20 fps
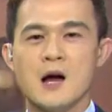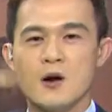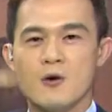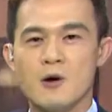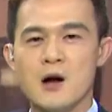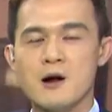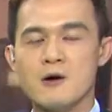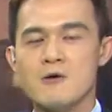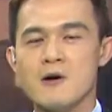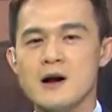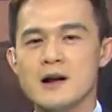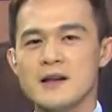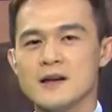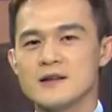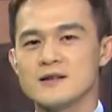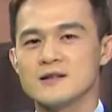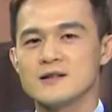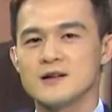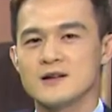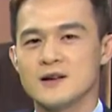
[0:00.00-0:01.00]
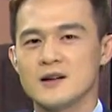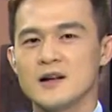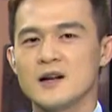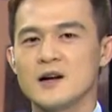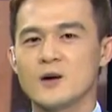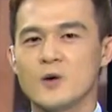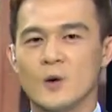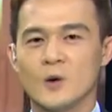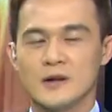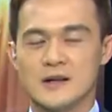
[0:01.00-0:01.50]
观光也是
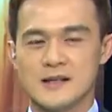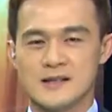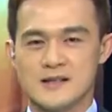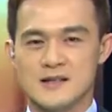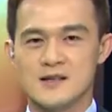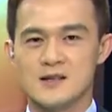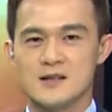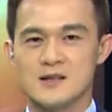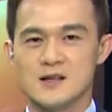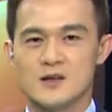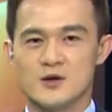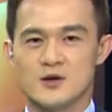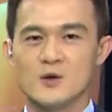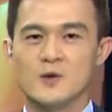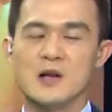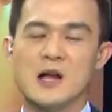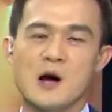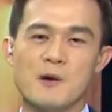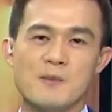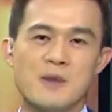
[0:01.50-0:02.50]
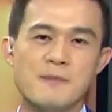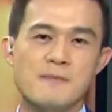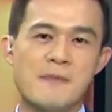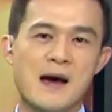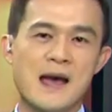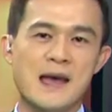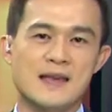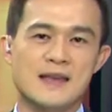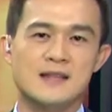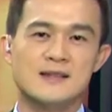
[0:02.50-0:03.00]
各国的经济重要命
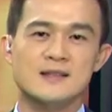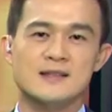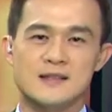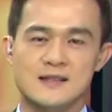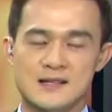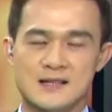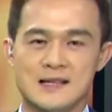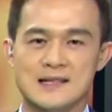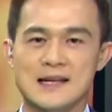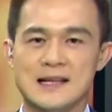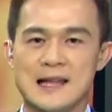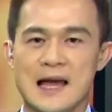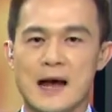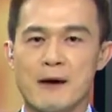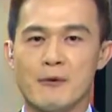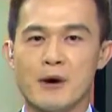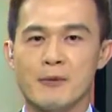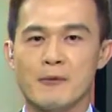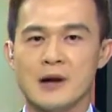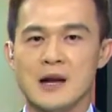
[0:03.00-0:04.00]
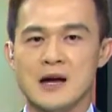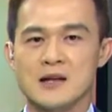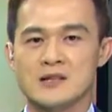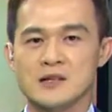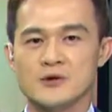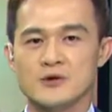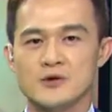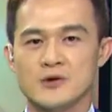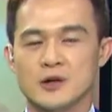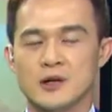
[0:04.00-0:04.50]
脉，因此现在台湾为了
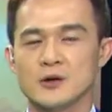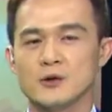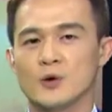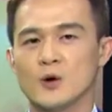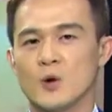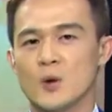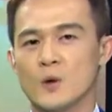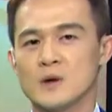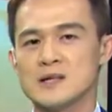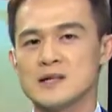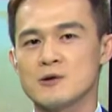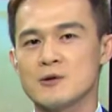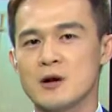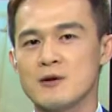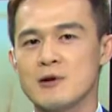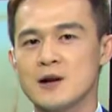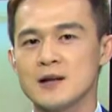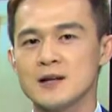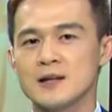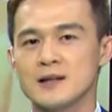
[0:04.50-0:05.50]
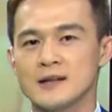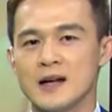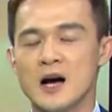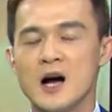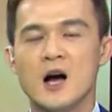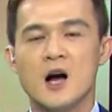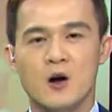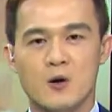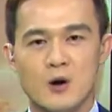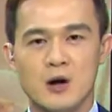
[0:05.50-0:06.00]
争取更多国际观光客
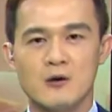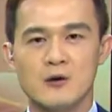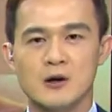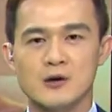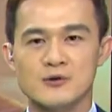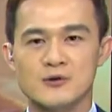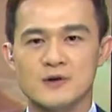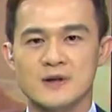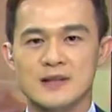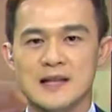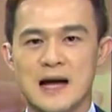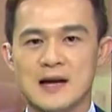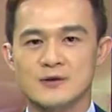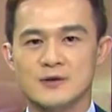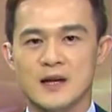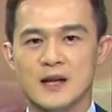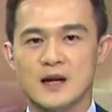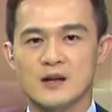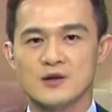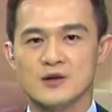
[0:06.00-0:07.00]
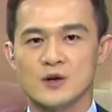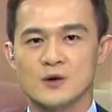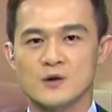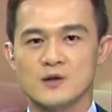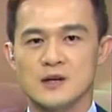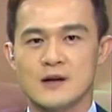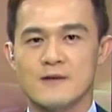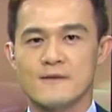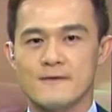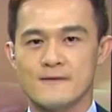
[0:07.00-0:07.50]
呢，观光局打算要修
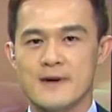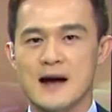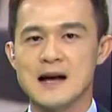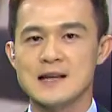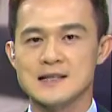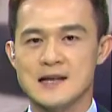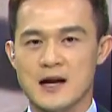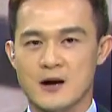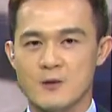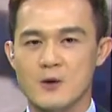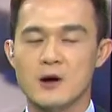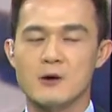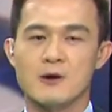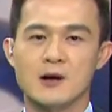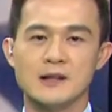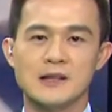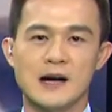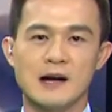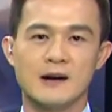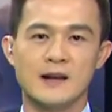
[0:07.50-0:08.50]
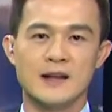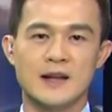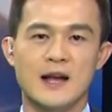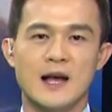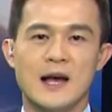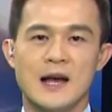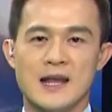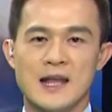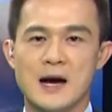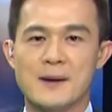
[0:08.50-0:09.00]
正发展观光条例，
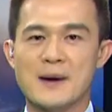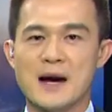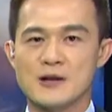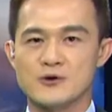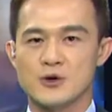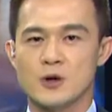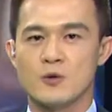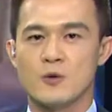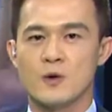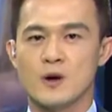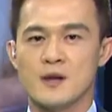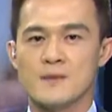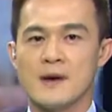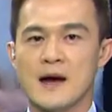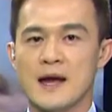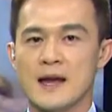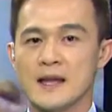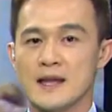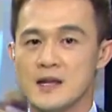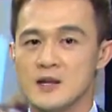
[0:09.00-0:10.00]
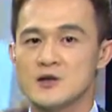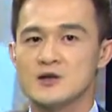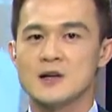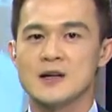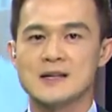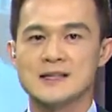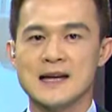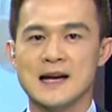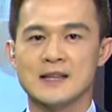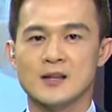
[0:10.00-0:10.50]
要把全国一百一十
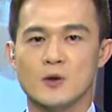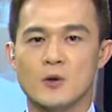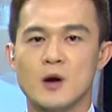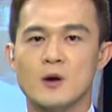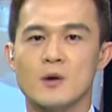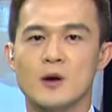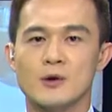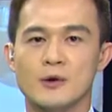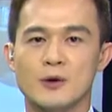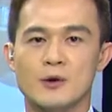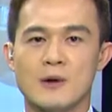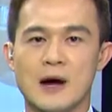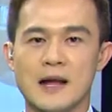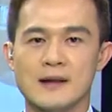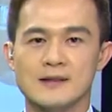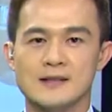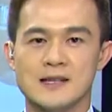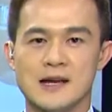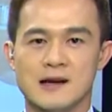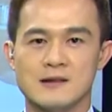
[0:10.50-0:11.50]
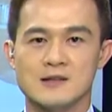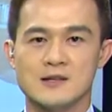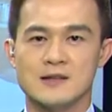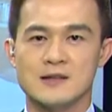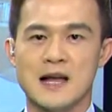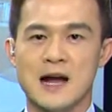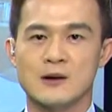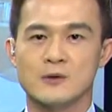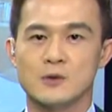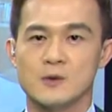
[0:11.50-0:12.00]
二家的观光旅馆强制
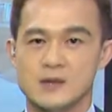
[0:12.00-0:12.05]
纳入